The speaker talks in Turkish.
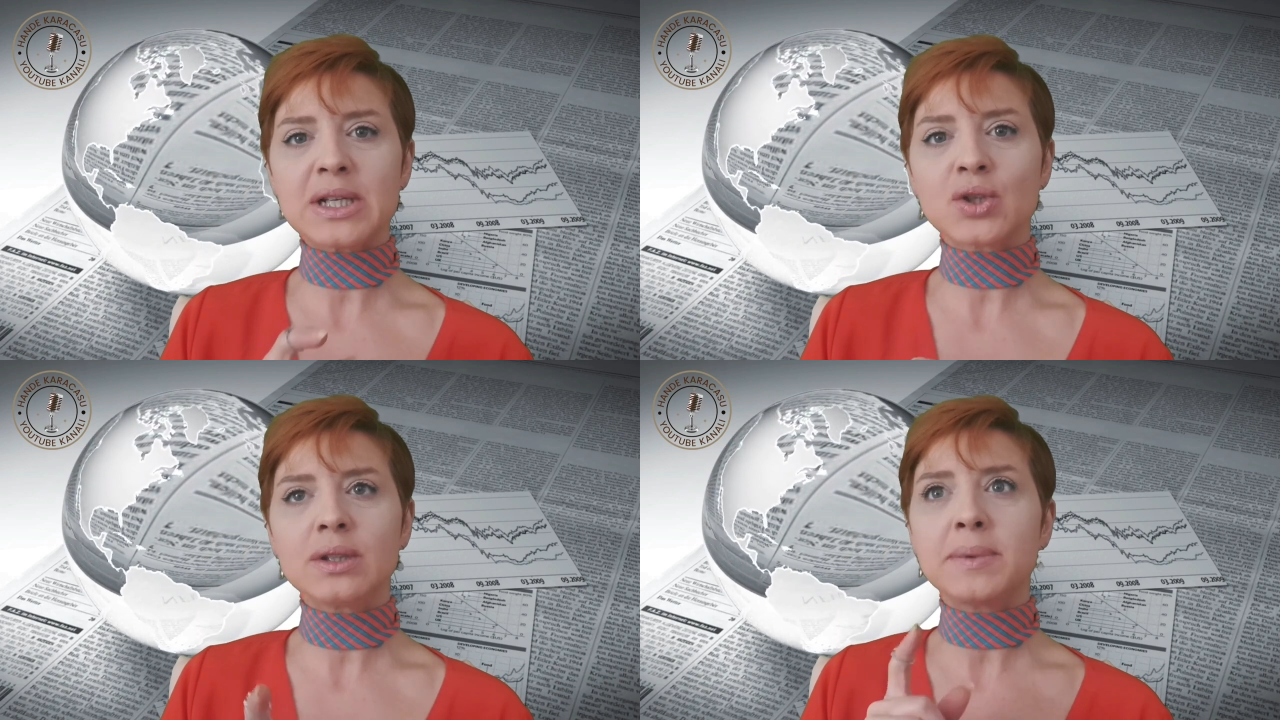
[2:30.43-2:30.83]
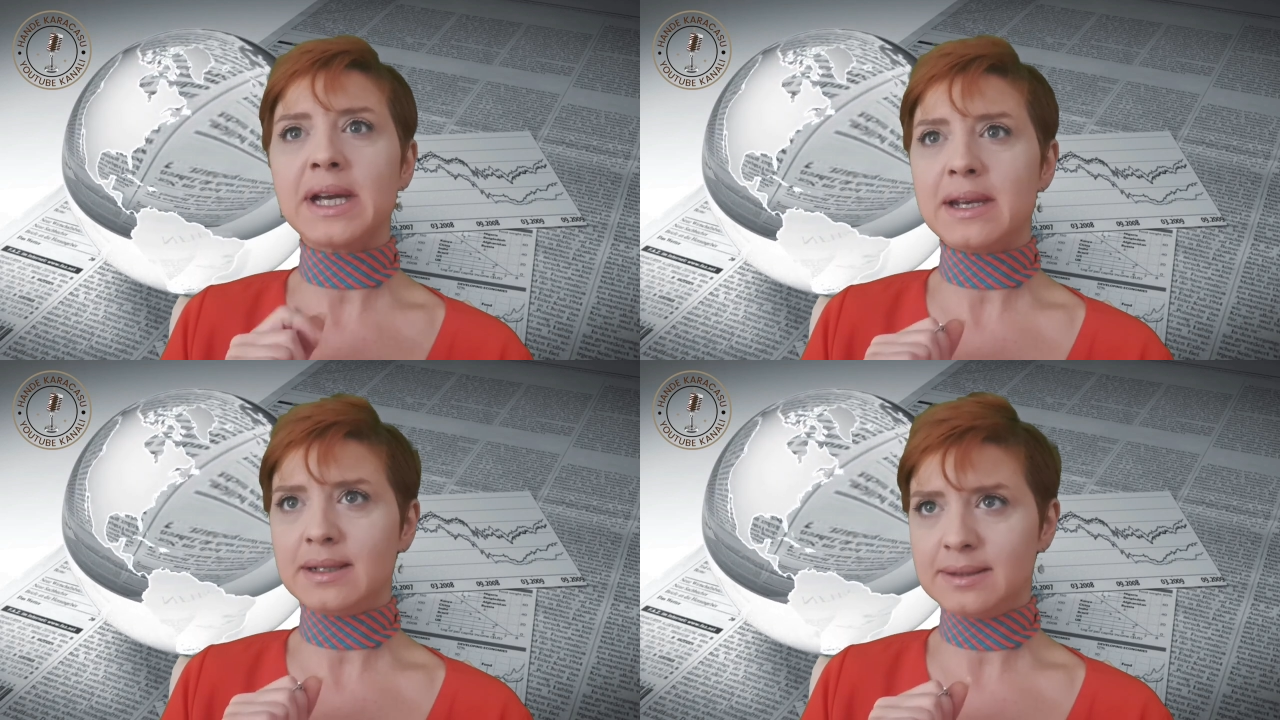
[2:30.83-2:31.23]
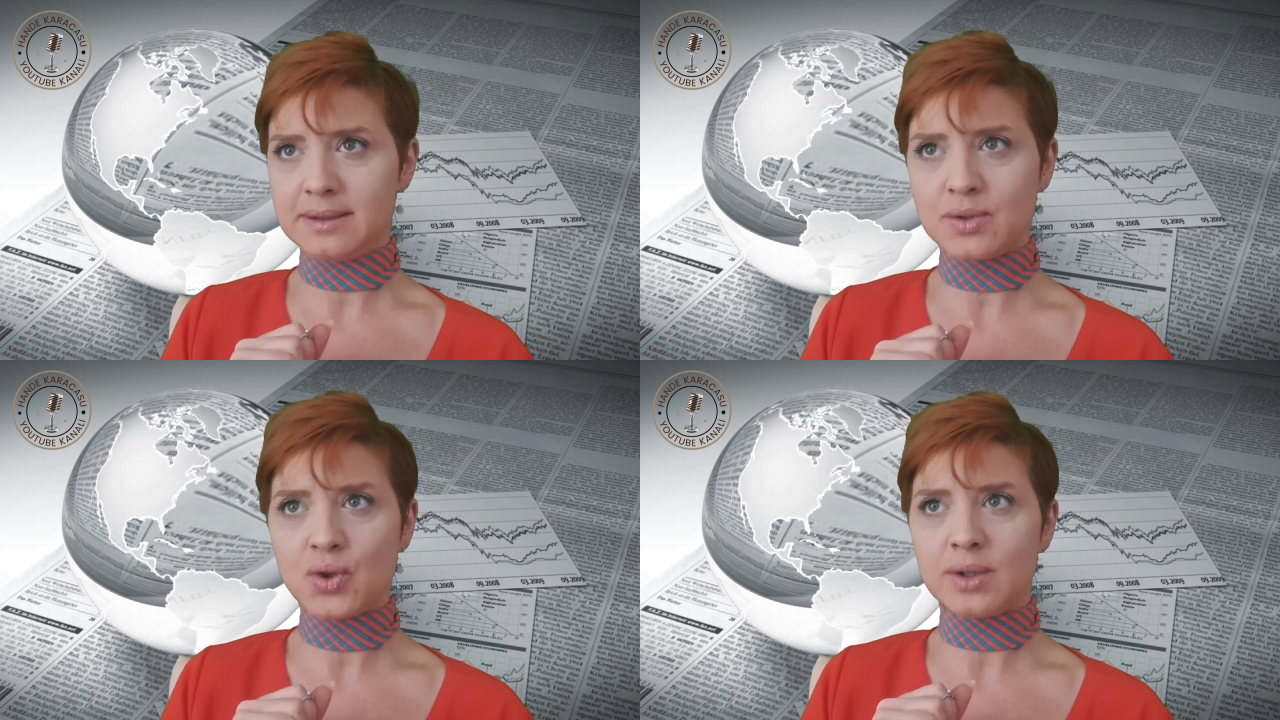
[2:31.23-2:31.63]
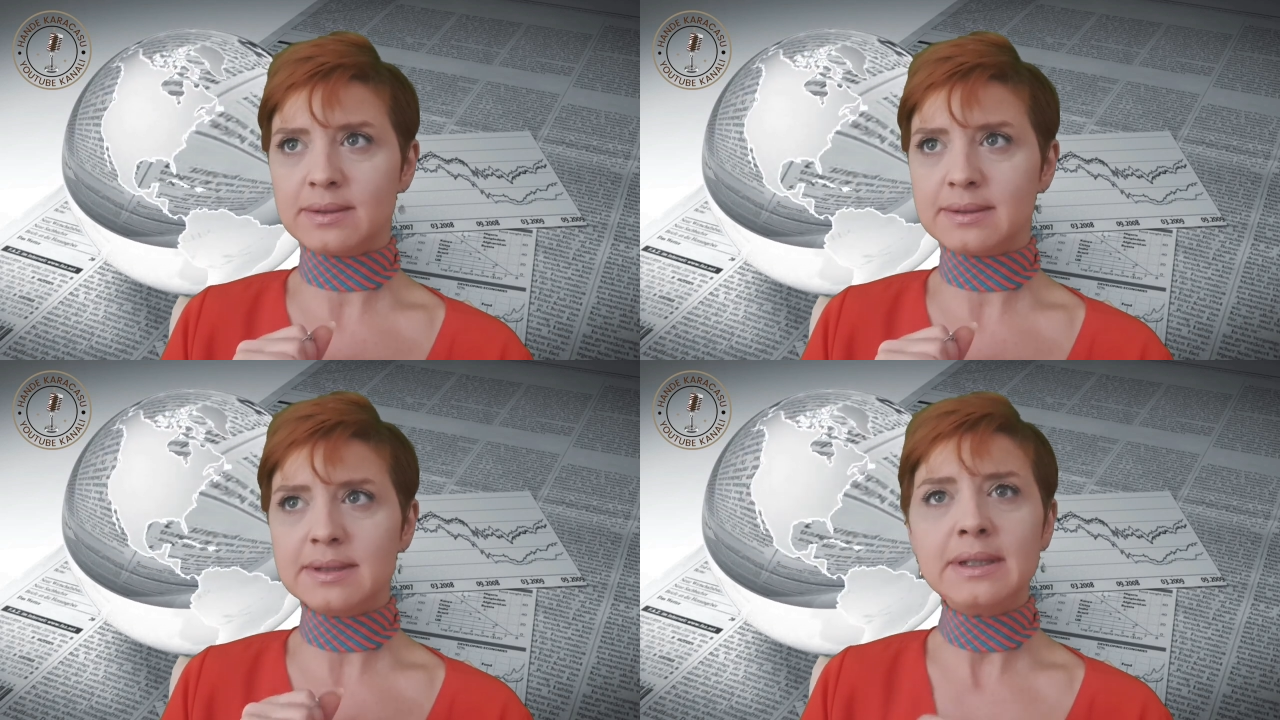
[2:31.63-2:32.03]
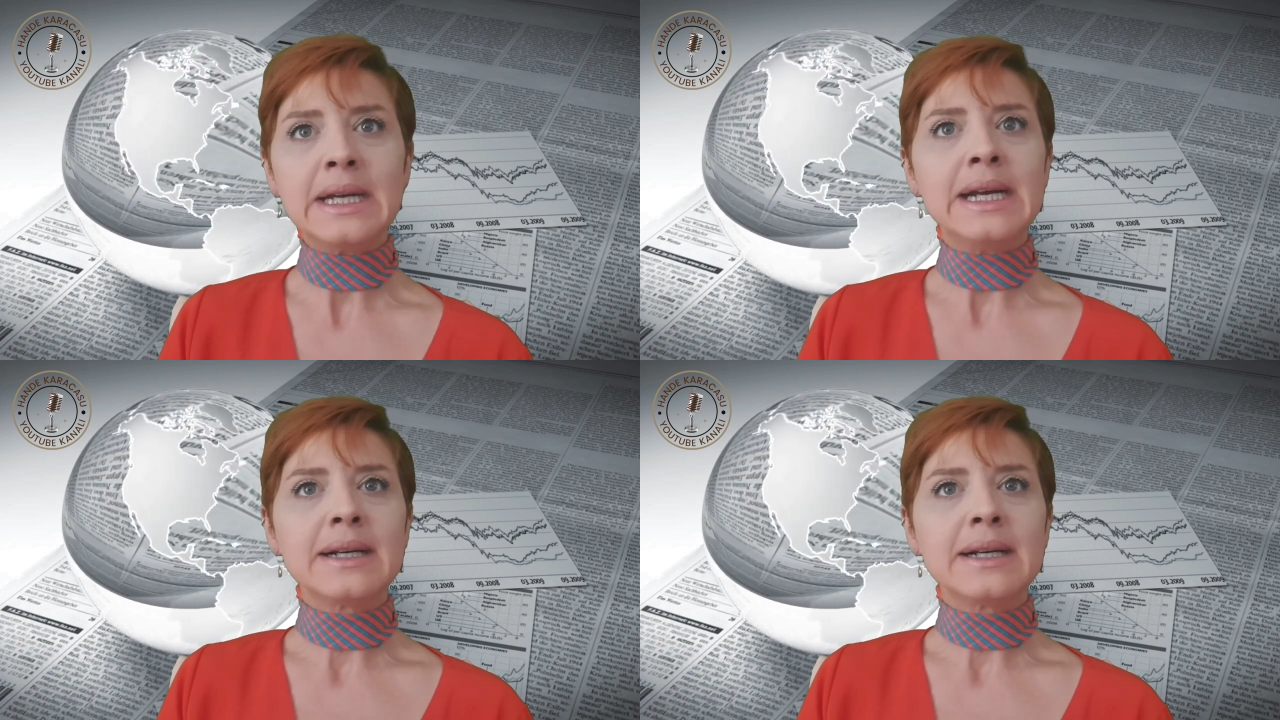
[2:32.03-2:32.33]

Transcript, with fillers: Başkanı Bayraktar açıkladı.